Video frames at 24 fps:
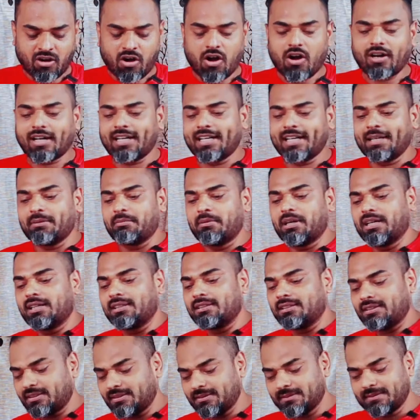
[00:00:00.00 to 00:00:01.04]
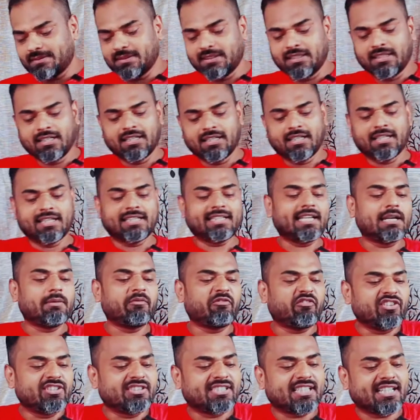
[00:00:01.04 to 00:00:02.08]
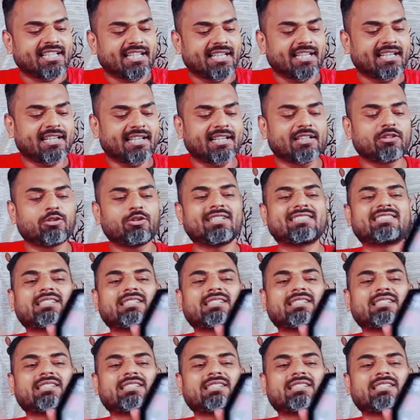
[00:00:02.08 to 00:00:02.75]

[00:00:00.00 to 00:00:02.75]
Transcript: ऑन डिमांड ये हम फिर से कर रहे हैं तो ये